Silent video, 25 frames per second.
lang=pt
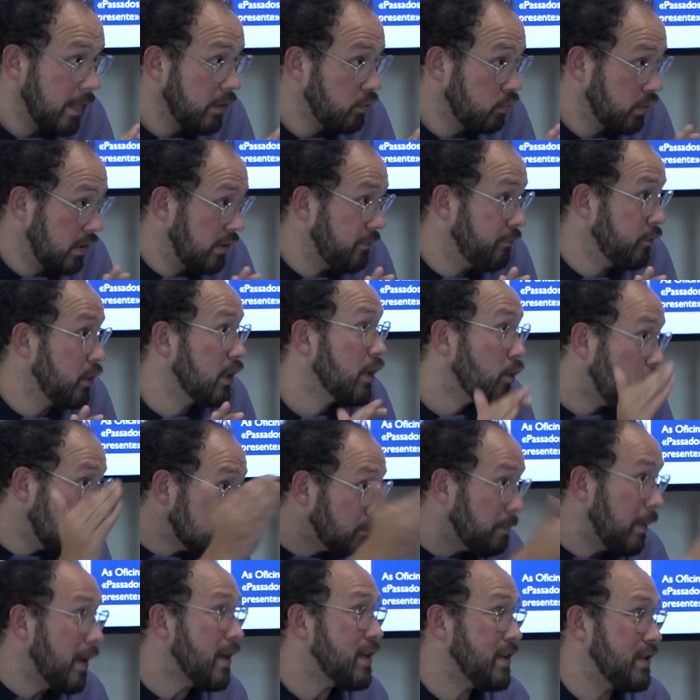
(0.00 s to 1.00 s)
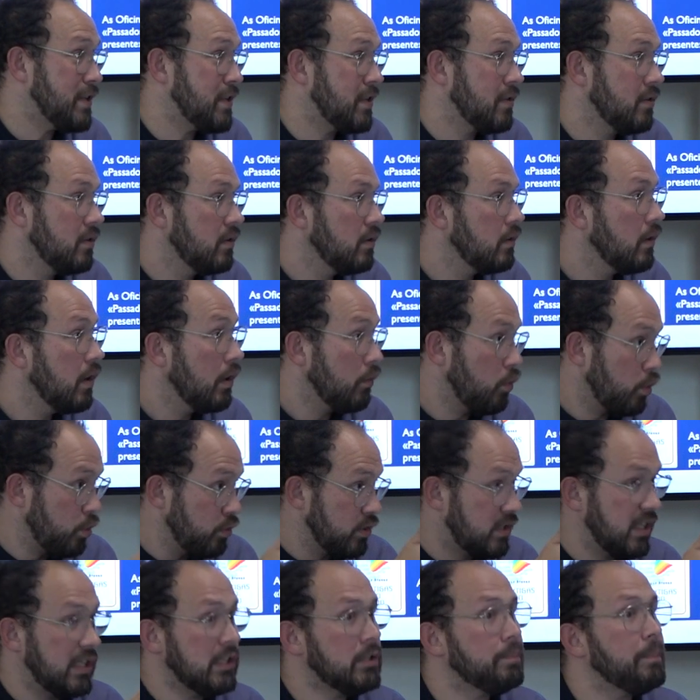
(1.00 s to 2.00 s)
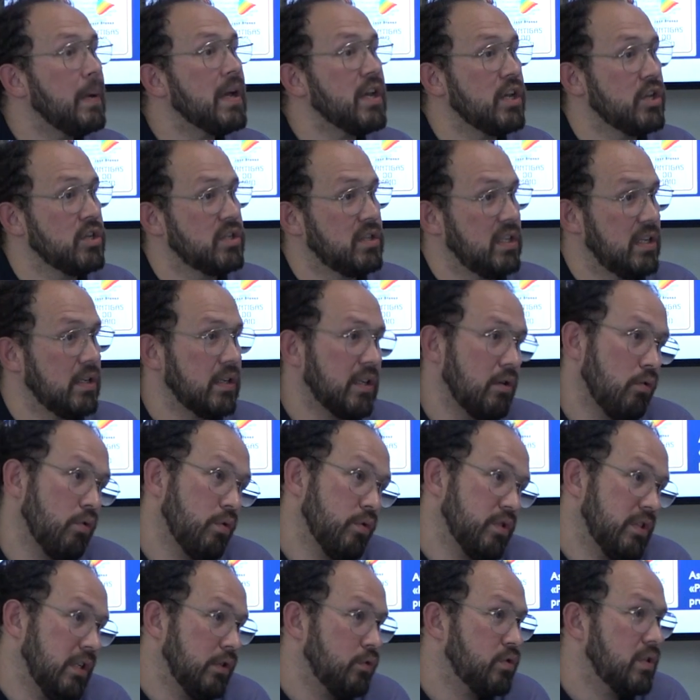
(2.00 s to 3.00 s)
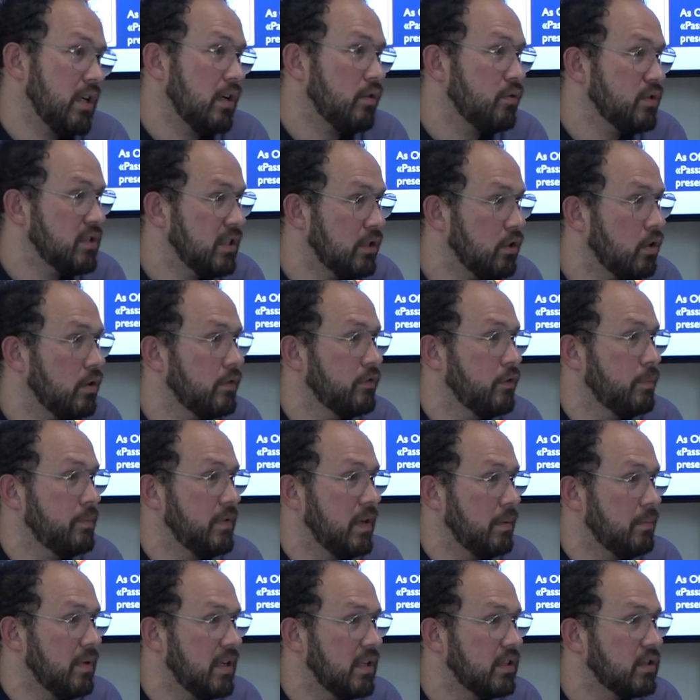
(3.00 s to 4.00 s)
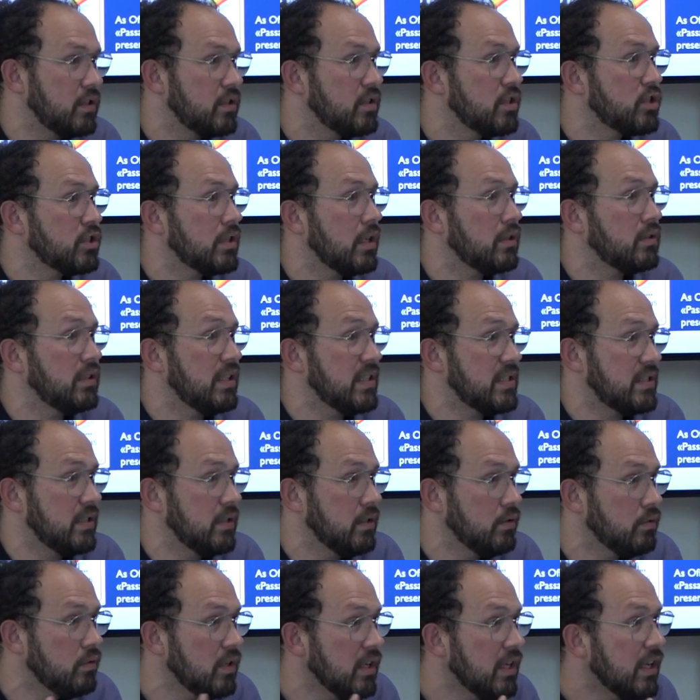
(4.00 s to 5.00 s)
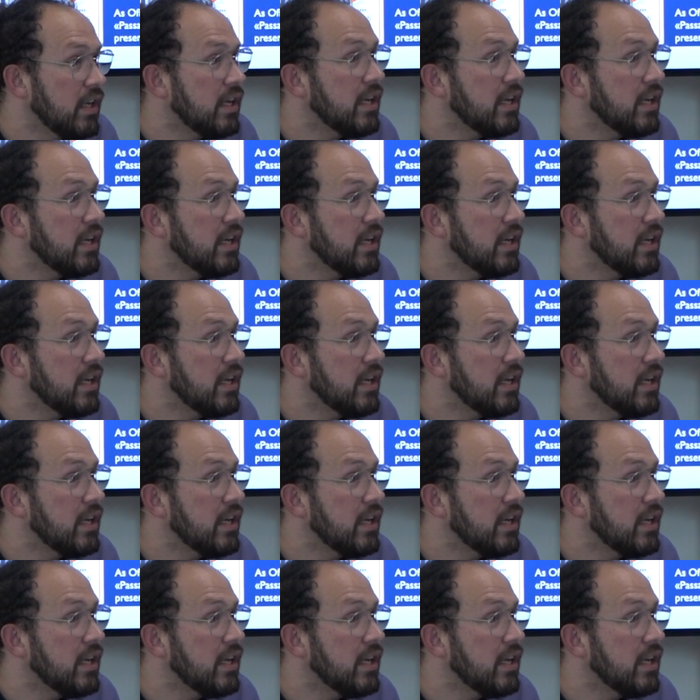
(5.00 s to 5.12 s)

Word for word: Nunca foi enquanto país. O conceito de país, né? que é um conceito do século XIX, obviamente, de Estado-nação